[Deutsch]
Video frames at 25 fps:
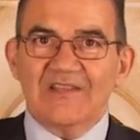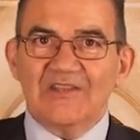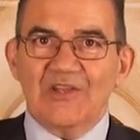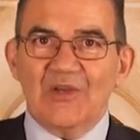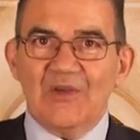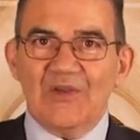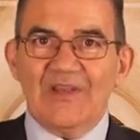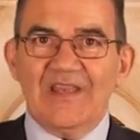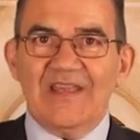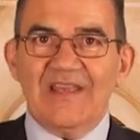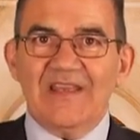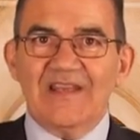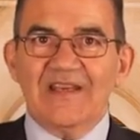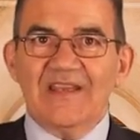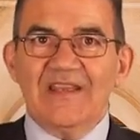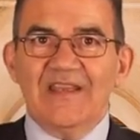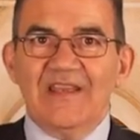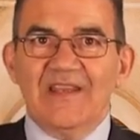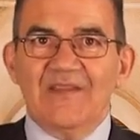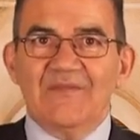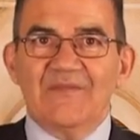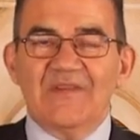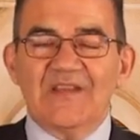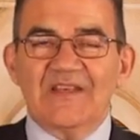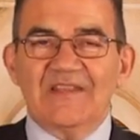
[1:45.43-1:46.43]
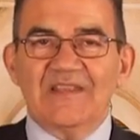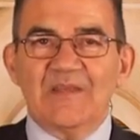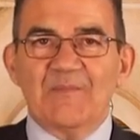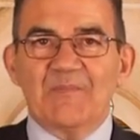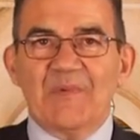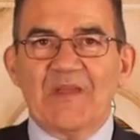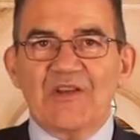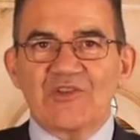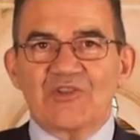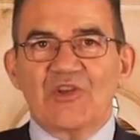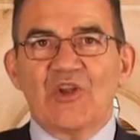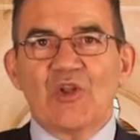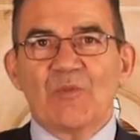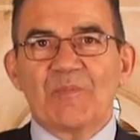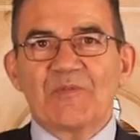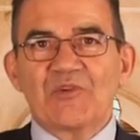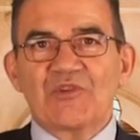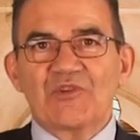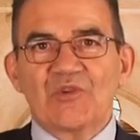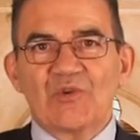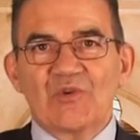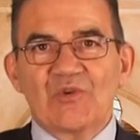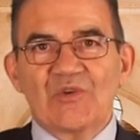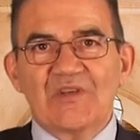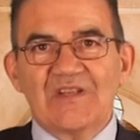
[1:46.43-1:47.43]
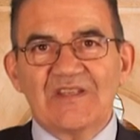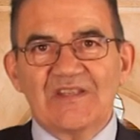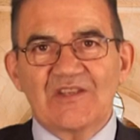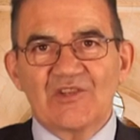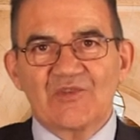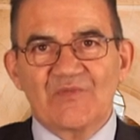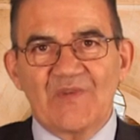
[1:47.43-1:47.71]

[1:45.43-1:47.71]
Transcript: Daher wird die Pauschalbesteuerung in